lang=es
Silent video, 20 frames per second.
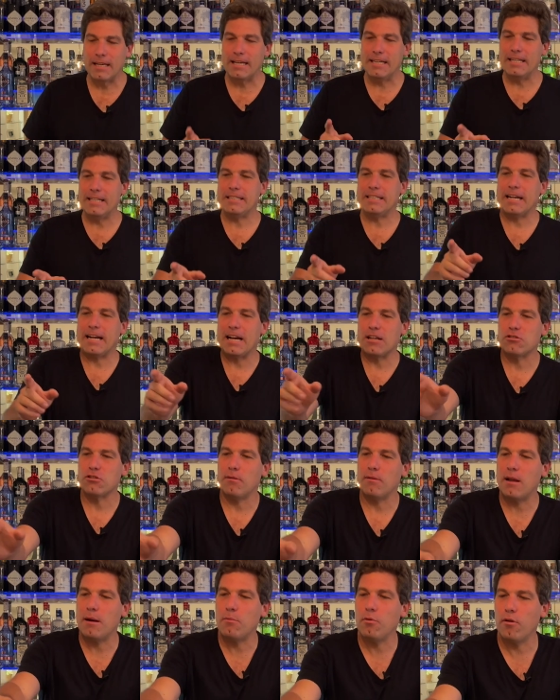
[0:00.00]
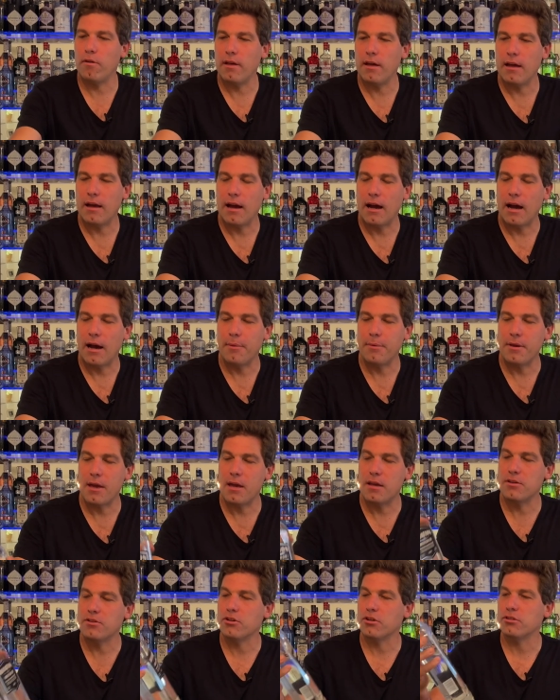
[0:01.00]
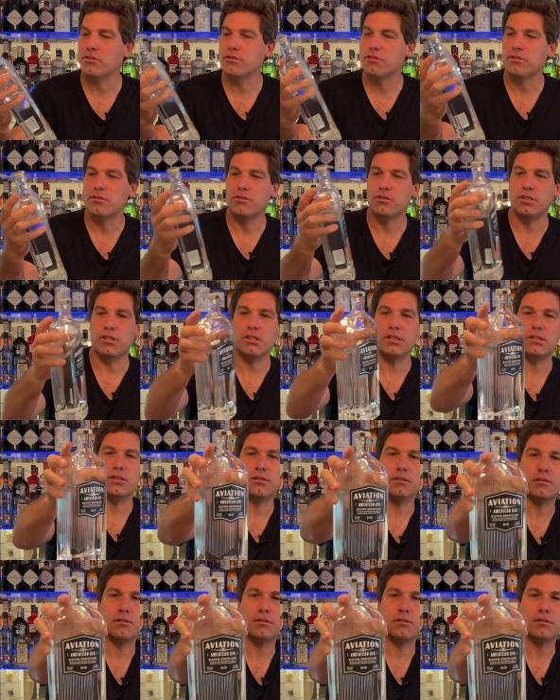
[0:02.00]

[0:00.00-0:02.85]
En este caso hablamos de Aviation Gin.